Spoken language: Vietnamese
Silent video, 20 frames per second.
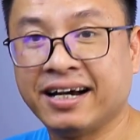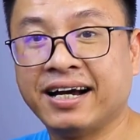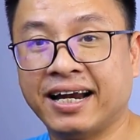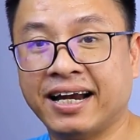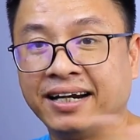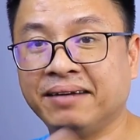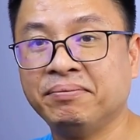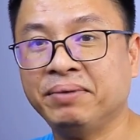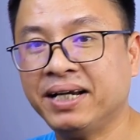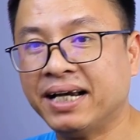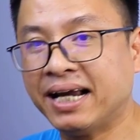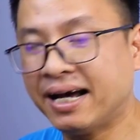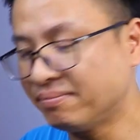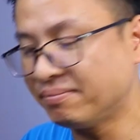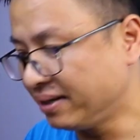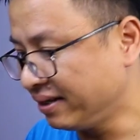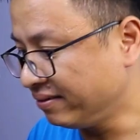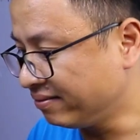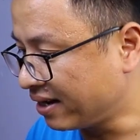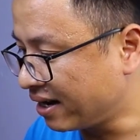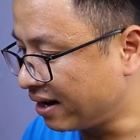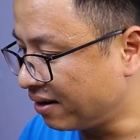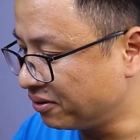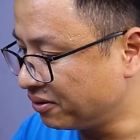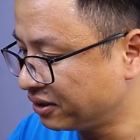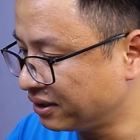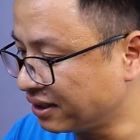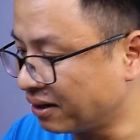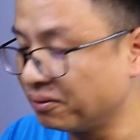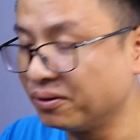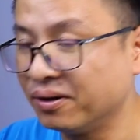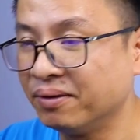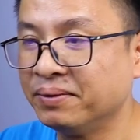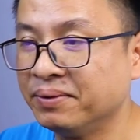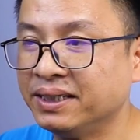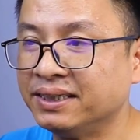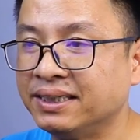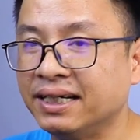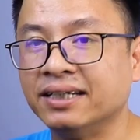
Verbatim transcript: Gắn cái mic lab này vào, xong đó mình